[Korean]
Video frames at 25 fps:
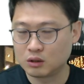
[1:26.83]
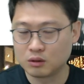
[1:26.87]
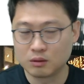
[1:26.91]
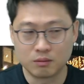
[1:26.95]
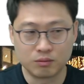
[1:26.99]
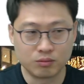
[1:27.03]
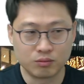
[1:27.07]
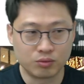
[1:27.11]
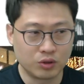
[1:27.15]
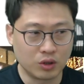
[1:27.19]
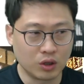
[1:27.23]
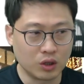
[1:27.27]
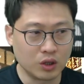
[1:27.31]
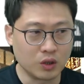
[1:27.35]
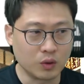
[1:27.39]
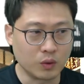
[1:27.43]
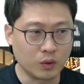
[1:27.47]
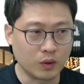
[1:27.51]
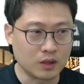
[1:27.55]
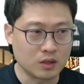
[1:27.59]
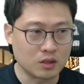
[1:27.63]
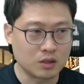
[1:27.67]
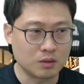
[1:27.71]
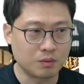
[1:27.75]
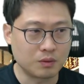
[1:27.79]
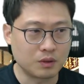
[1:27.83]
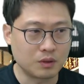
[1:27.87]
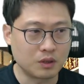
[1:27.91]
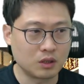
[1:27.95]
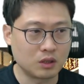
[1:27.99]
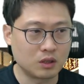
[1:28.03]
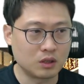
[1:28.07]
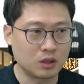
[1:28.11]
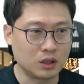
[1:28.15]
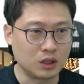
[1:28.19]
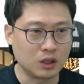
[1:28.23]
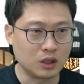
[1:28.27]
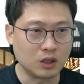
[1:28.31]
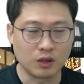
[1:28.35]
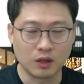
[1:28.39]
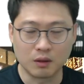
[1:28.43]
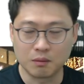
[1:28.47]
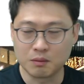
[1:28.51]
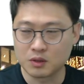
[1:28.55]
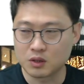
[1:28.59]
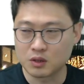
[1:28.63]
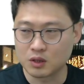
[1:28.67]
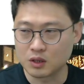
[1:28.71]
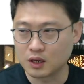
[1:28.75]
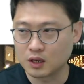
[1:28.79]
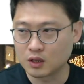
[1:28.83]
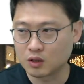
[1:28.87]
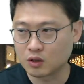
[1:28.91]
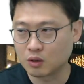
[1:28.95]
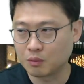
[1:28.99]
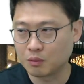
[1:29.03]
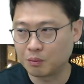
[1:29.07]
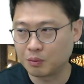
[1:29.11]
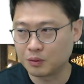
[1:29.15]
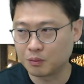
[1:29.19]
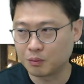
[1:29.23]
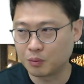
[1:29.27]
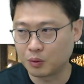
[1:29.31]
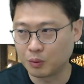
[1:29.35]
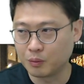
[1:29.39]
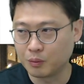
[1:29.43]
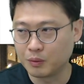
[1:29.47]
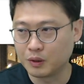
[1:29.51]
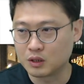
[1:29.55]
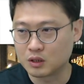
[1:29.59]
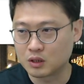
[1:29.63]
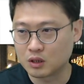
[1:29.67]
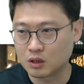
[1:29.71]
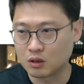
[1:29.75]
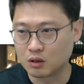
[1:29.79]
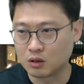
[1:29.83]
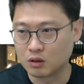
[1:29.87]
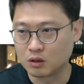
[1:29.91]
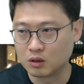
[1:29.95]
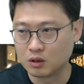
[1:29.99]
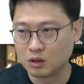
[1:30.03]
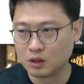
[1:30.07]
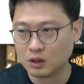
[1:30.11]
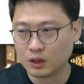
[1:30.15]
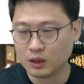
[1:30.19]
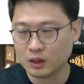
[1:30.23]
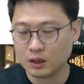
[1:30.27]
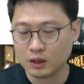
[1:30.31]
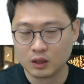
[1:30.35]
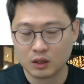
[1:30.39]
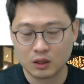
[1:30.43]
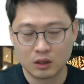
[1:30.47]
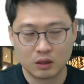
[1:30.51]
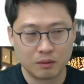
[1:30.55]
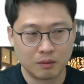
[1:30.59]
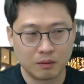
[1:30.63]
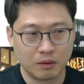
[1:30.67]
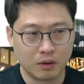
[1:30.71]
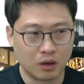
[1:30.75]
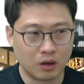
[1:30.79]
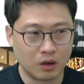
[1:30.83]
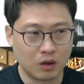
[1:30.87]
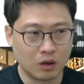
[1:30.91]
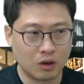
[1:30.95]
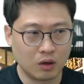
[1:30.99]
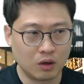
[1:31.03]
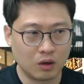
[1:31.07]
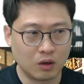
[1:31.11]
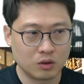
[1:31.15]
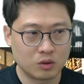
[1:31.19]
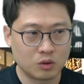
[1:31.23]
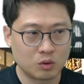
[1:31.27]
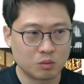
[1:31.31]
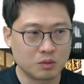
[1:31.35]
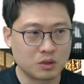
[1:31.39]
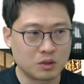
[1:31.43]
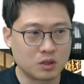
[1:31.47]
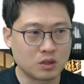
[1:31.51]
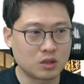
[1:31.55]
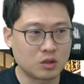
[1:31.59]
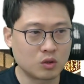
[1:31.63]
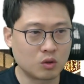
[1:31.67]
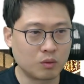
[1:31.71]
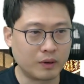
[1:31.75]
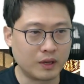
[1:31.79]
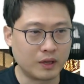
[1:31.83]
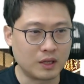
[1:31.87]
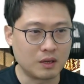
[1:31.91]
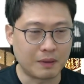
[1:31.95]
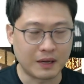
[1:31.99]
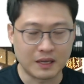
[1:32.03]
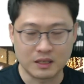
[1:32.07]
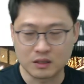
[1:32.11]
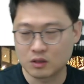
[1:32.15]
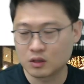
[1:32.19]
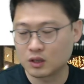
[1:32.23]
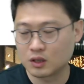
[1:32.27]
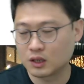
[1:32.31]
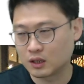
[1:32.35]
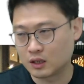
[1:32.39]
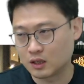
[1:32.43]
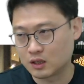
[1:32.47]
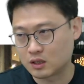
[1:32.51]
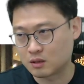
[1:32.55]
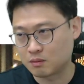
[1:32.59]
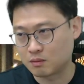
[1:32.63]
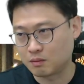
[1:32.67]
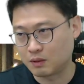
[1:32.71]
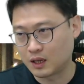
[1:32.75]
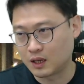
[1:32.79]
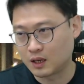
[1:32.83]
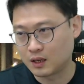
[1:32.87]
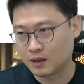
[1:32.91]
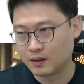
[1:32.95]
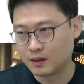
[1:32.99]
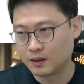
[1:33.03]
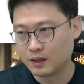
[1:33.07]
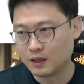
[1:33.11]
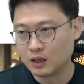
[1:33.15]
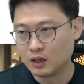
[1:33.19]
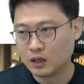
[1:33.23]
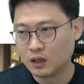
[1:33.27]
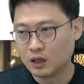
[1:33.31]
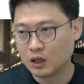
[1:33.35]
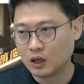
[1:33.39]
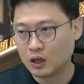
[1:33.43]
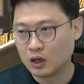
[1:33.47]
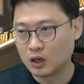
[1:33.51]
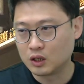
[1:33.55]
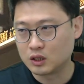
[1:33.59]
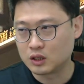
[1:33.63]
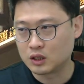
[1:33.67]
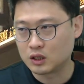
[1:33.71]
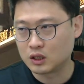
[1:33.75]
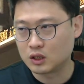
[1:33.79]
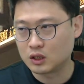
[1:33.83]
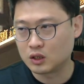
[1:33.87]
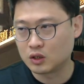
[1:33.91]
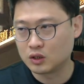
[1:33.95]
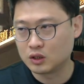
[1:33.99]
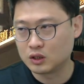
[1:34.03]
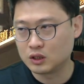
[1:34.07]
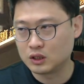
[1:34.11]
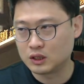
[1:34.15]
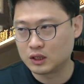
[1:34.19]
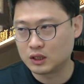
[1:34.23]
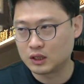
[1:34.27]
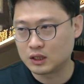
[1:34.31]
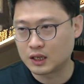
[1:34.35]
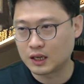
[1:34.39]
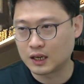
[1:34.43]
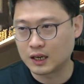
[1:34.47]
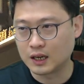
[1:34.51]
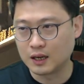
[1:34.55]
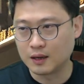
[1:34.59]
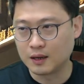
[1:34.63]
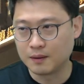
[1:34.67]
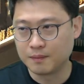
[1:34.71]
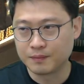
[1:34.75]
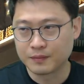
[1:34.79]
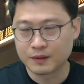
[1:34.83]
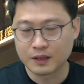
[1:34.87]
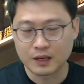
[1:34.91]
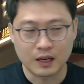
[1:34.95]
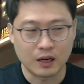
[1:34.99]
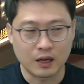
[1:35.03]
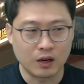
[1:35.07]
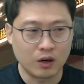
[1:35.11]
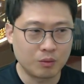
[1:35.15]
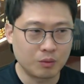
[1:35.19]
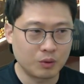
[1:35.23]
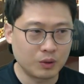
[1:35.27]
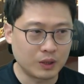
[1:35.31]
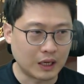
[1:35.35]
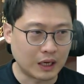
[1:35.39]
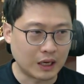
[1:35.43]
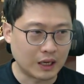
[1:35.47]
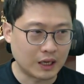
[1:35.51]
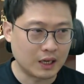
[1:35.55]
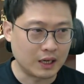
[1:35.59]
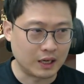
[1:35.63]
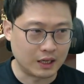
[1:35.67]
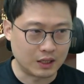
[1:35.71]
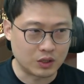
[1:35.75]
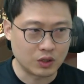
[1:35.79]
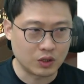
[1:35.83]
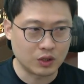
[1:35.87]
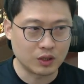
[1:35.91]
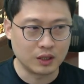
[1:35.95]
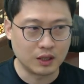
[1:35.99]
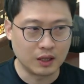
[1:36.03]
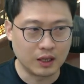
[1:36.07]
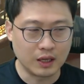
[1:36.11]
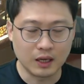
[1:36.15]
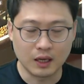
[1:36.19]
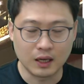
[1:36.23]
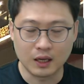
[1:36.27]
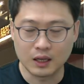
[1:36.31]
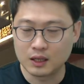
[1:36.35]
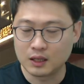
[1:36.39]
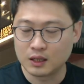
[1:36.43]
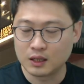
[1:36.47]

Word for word: 무더위와 습기를 이겨내면서 일하는 걸 보면서 어, 좀 스스로 많이 반성하게 됐습니다. 어, 이제 이거는 이제 제가 칼럼으로 남길 예정인데